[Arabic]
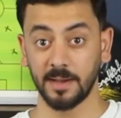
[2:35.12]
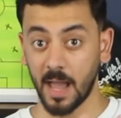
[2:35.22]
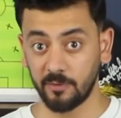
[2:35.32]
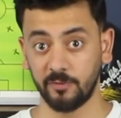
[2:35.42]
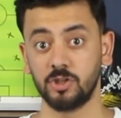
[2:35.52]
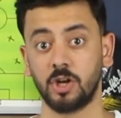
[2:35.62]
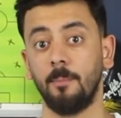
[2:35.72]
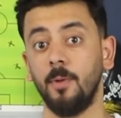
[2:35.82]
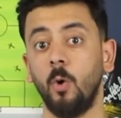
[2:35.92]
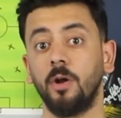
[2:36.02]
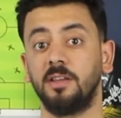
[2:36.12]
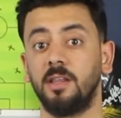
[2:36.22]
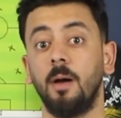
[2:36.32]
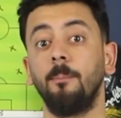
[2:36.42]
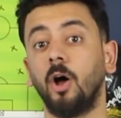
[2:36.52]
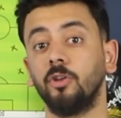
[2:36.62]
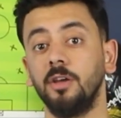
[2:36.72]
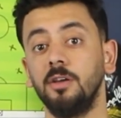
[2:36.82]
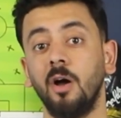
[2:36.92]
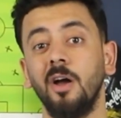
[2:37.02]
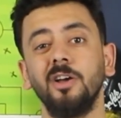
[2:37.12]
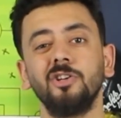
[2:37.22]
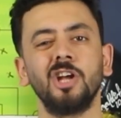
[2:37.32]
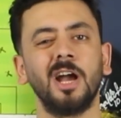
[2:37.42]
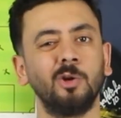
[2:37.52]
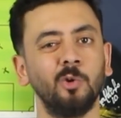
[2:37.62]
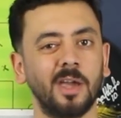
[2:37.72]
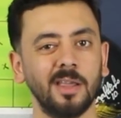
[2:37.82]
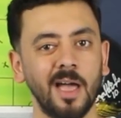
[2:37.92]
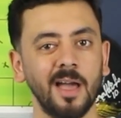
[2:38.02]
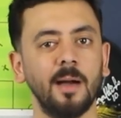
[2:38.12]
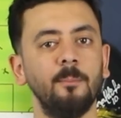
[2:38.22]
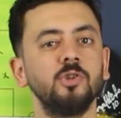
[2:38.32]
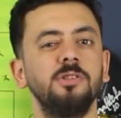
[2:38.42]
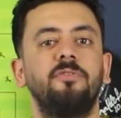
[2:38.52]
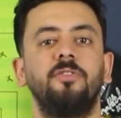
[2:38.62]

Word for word: داني الفيش كان محور اهتمام بقضيه شكله كده كان مذنب